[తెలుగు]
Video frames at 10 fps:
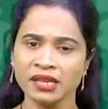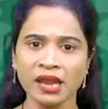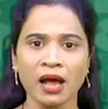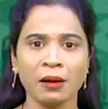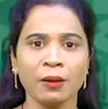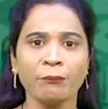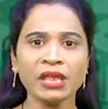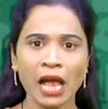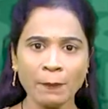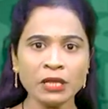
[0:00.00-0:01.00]
ఇలా
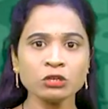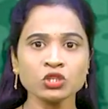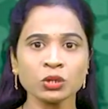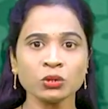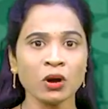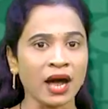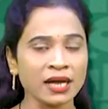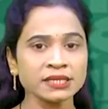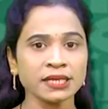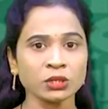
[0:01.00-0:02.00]
మీ అభిరుచులు
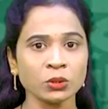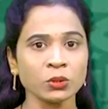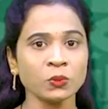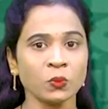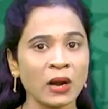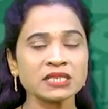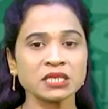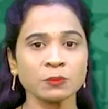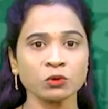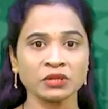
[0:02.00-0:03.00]
ఆసక్తులు
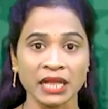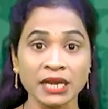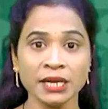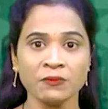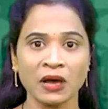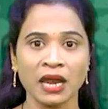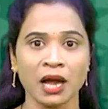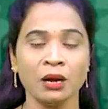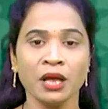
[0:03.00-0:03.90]
వాట్సాప్కు తెలియడం వల్ల